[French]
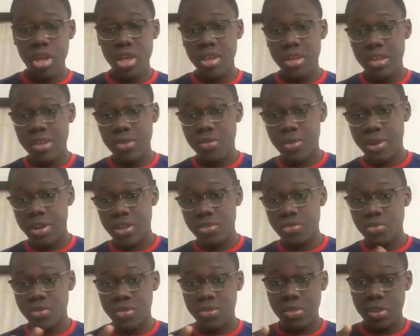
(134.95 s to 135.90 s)
qui connaît
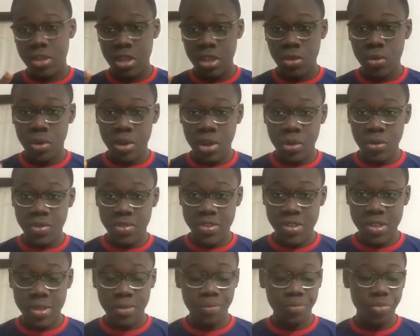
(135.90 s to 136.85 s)
aussi, qui connaît
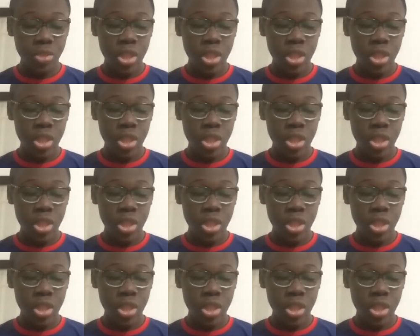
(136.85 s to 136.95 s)
aussi